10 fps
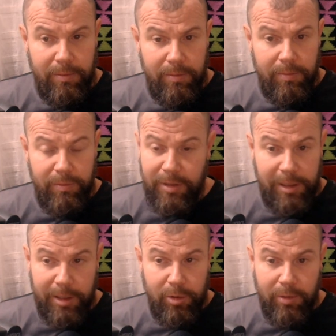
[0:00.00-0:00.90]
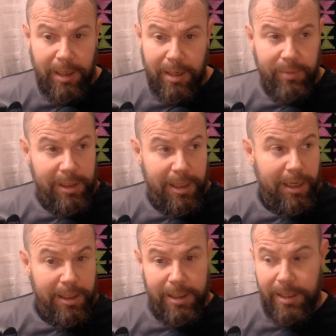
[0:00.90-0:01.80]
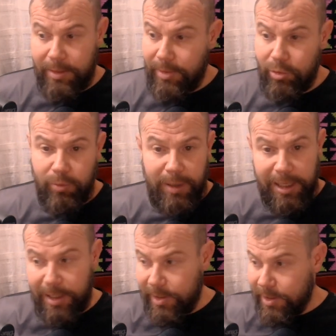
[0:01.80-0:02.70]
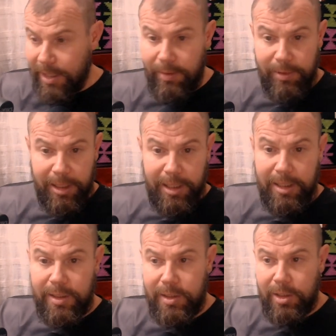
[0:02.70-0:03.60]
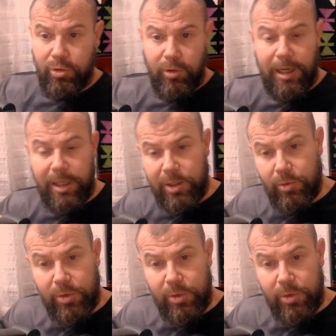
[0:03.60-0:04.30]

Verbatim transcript: desde toda la vida y además tu pareja sabe que si toca eso,